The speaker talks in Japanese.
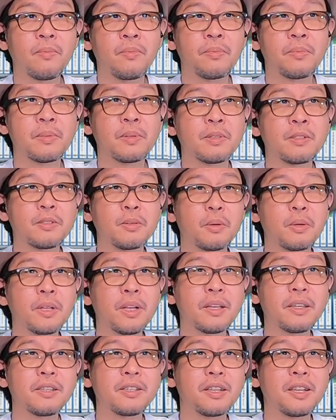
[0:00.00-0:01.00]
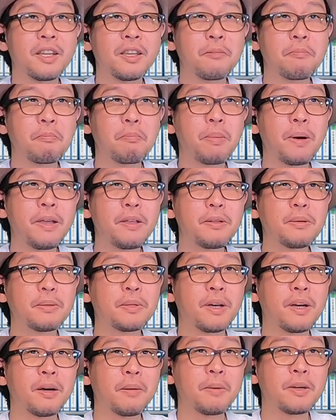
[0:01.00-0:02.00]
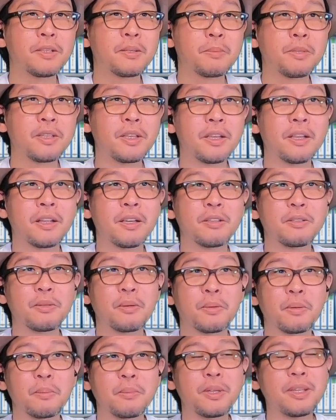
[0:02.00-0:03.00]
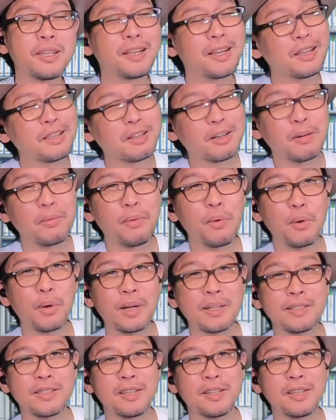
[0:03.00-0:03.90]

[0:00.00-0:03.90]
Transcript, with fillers: うん、それだけじゃない。いっぱいいるよな、まだ見ていない人。見てないっていうかフォーカ